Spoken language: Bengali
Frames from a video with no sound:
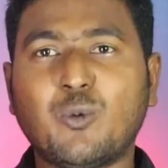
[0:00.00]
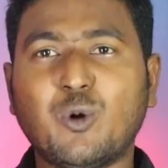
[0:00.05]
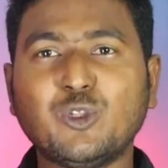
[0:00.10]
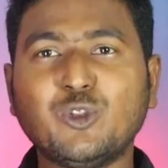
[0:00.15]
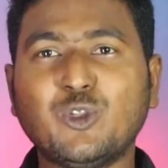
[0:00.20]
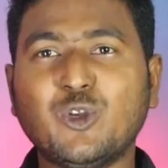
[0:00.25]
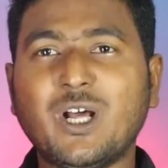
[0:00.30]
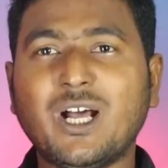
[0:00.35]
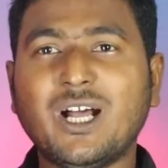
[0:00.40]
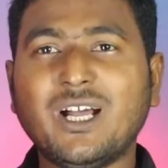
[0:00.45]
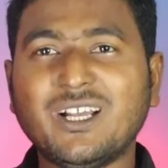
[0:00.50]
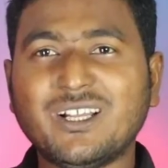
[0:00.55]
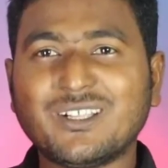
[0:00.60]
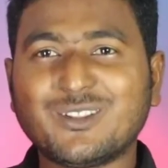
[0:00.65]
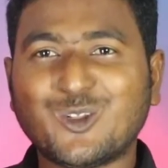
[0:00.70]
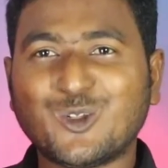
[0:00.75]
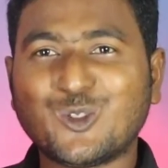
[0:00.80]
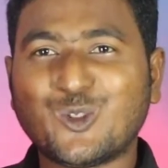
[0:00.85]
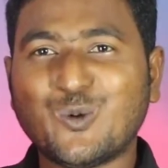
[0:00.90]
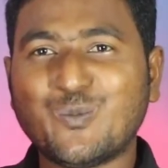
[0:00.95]
তো বন্ধুরা
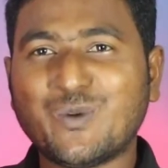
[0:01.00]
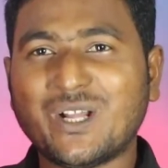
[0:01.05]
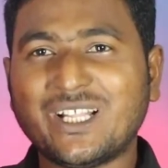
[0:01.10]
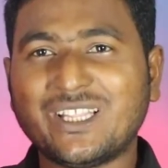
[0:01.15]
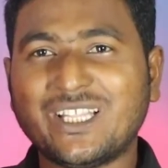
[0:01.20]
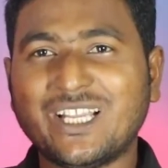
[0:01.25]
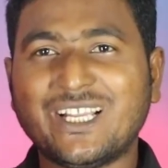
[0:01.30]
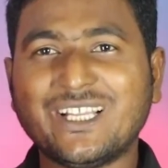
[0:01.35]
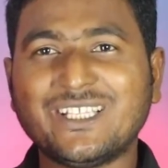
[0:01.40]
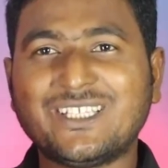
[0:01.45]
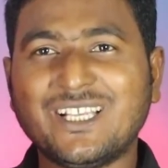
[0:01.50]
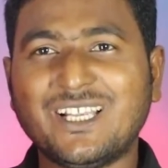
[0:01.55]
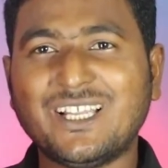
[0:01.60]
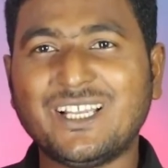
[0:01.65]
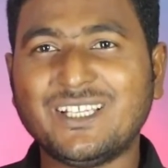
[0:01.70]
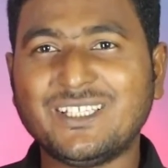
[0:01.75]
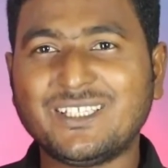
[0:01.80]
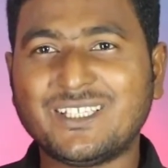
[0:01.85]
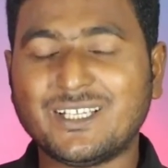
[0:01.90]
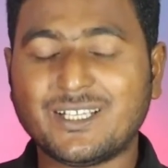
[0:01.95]
তো তোমরা
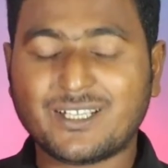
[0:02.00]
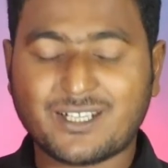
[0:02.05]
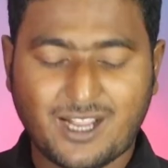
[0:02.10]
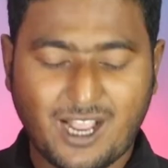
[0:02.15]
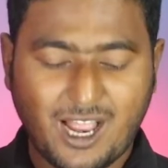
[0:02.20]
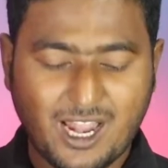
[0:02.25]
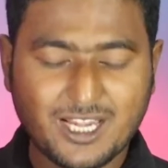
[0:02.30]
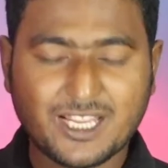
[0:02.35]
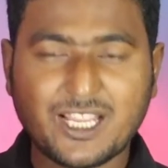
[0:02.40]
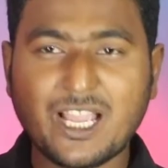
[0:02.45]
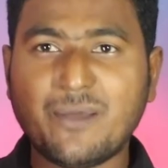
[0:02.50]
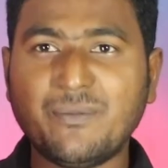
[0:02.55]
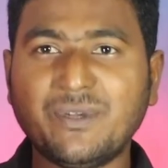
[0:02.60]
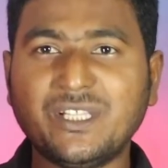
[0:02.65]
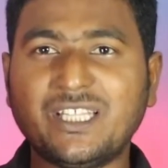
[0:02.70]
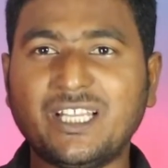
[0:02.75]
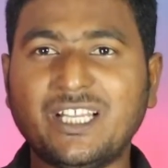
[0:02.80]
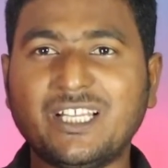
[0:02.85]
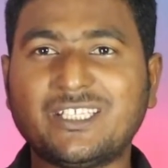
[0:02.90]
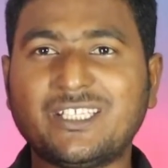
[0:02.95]
দেখেছিলেই যে কালকে
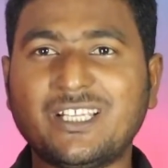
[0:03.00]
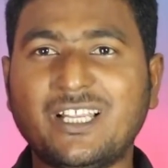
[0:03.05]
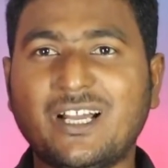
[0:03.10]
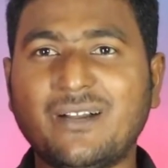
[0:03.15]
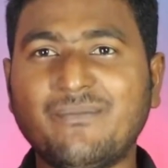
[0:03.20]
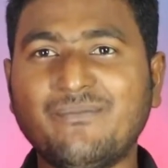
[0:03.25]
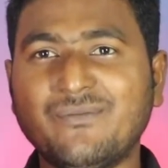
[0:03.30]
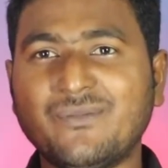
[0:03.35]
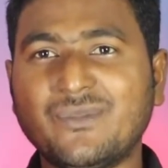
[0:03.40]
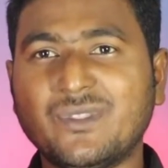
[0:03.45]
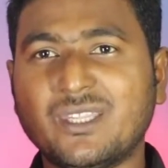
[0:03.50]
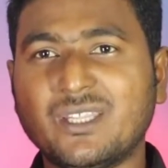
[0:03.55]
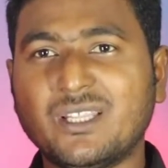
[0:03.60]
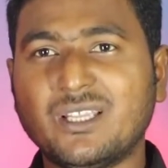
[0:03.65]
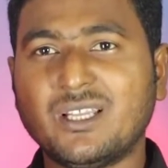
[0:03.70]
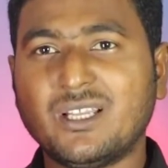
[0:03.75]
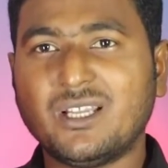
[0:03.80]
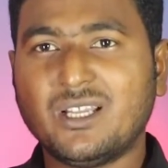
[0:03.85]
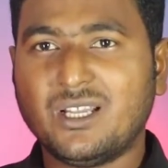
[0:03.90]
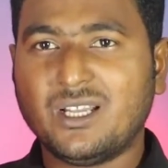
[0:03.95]
আমি দিয়েছিলাম
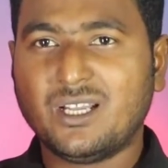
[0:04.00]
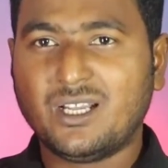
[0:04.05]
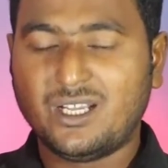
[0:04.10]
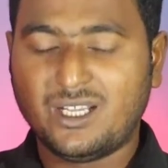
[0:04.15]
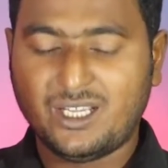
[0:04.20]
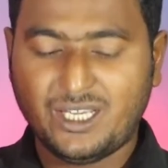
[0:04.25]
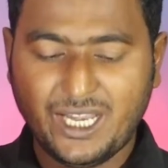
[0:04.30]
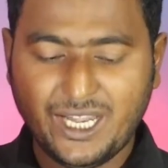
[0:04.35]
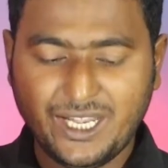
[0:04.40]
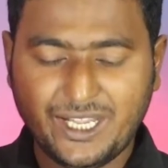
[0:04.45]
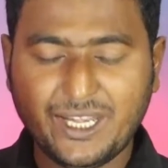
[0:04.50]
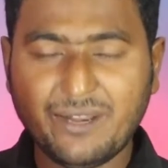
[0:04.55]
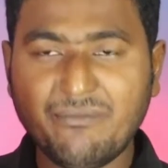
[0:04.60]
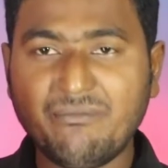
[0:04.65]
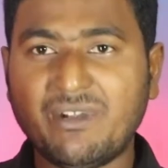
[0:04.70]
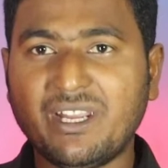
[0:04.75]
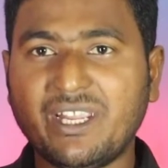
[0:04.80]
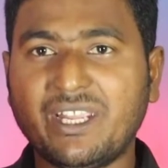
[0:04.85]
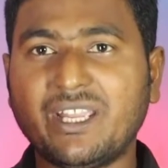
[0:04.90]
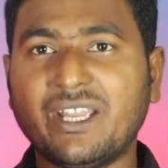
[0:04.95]
এই
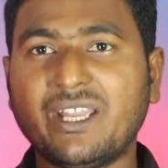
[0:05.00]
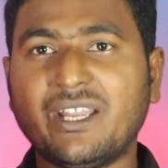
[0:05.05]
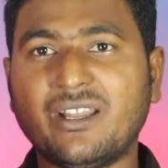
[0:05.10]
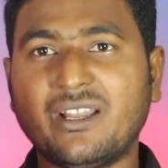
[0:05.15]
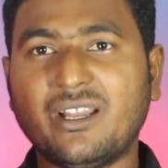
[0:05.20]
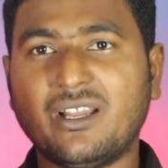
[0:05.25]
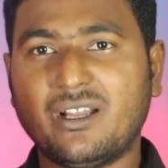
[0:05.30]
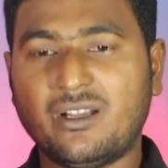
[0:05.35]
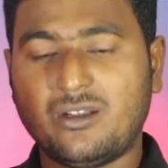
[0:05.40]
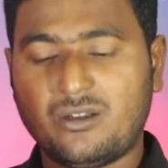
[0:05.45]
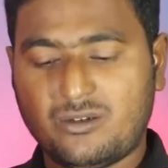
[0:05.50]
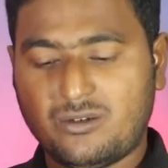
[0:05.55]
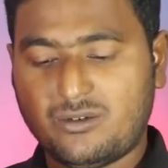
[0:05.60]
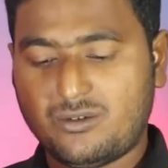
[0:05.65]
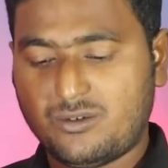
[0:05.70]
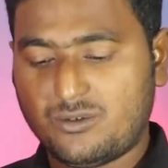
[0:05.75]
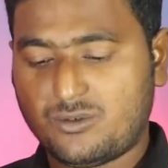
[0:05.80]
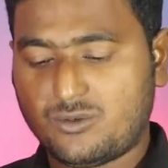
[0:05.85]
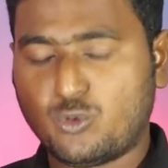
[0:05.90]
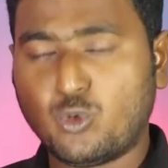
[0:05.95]
ডিমটিকে
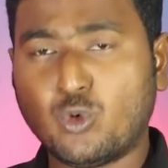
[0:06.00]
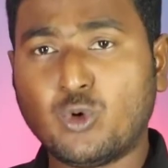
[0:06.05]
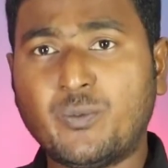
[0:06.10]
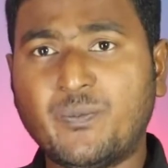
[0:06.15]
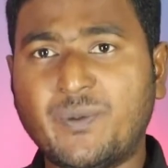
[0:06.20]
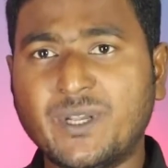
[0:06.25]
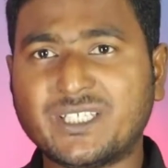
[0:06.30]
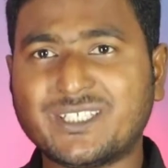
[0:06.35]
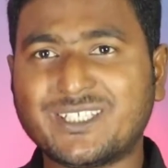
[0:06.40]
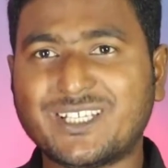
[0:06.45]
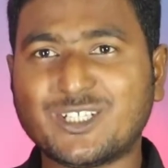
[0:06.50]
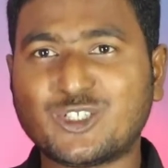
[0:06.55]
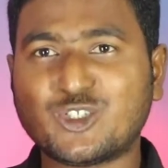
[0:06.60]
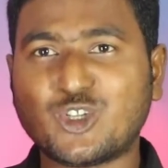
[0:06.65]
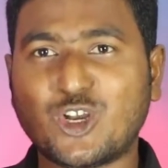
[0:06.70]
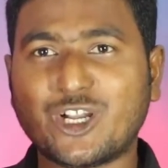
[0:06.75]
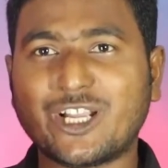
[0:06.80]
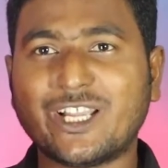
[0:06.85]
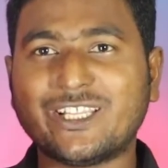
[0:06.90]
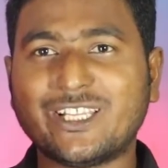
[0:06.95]
টুথপেস্টের
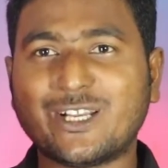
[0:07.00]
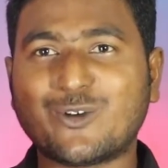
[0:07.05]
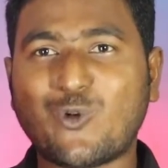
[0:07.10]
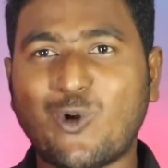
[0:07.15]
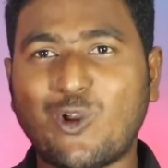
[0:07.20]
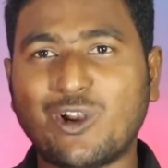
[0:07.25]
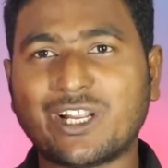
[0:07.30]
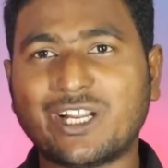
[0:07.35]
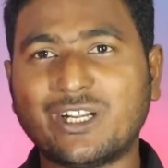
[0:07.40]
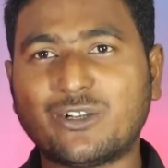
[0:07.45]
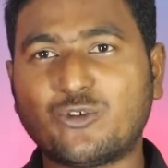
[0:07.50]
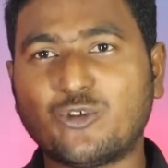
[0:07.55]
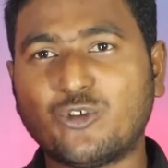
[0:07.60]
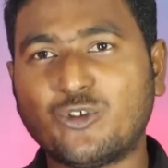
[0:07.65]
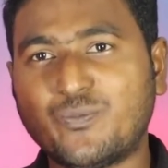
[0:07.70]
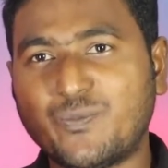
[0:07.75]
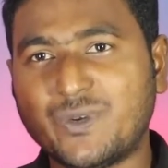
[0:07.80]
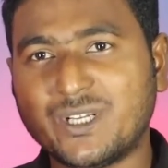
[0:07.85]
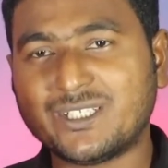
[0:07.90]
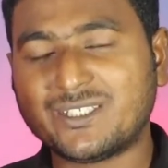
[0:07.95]
সঙ্গে যে কলগেট
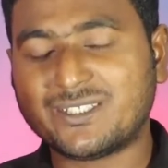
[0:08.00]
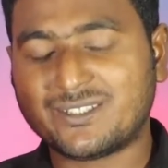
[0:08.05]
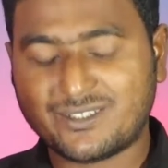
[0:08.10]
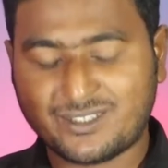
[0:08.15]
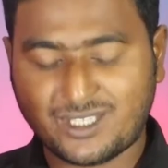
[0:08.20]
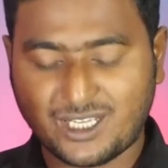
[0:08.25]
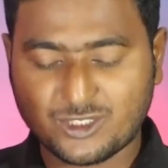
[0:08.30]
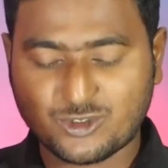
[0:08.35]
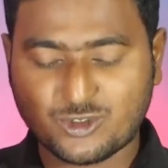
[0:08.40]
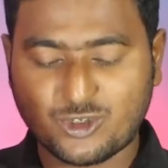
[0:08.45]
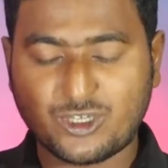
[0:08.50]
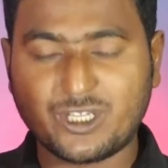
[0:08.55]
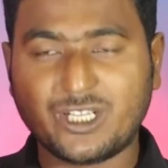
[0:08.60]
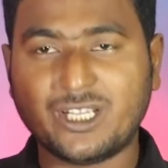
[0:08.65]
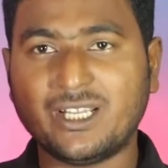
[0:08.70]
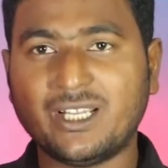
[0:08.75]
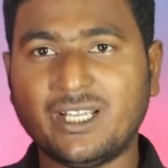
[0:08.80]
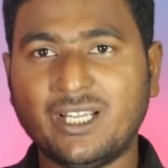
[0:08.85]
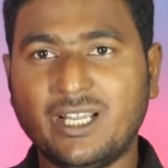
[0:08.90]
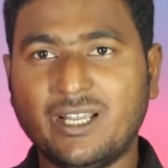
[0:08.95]
টুথপেস্ট তার
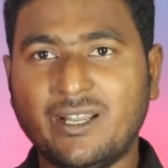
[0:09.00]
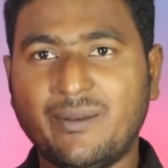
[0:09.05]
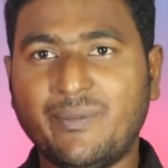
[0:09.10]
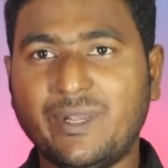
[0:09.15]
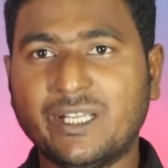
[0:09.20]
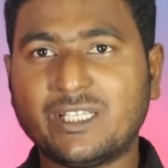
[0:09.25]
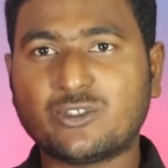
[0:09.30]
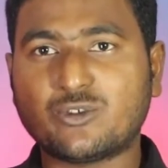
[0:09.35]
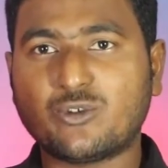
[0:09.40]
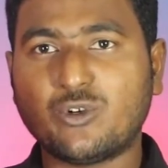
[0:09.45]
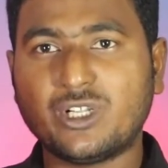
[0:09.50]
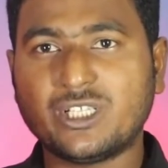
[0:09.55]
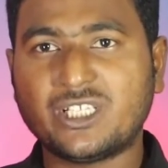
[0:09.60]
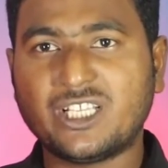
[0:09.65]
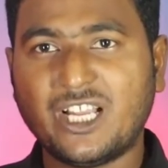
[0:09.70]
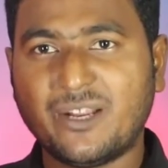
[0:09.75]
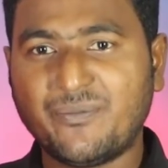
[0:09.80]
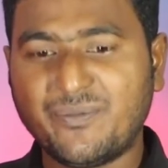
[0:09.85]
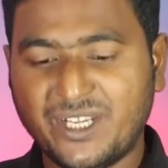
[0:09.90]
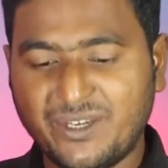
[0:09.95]
সঙ্গে মিক্স
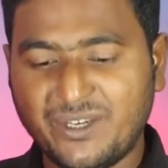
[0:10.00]
করেছিলাম